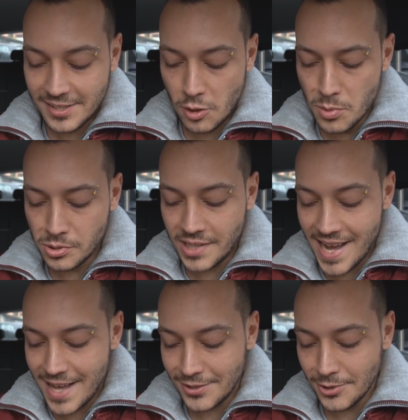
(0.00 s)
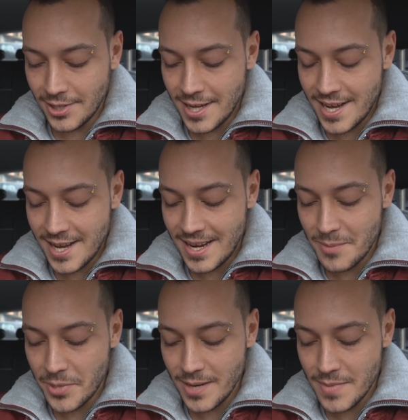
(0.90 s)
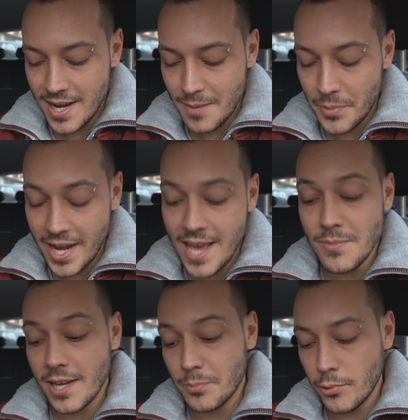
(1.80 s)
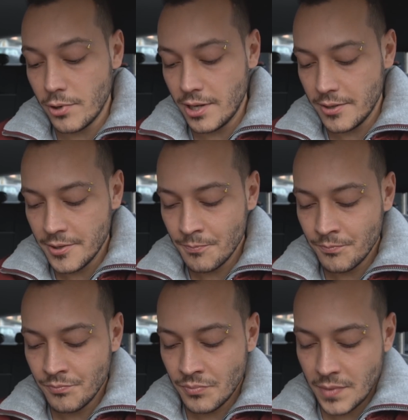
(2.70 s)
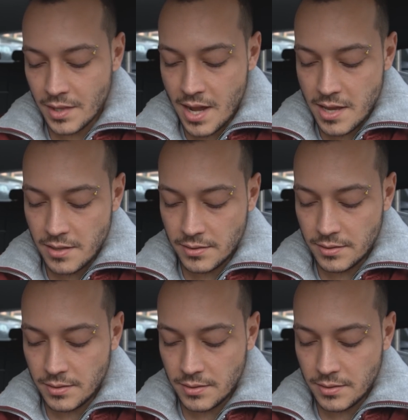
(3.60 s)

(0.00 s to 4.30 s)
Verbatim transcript: la stavo buttando la, la prima Premier Ball, dai,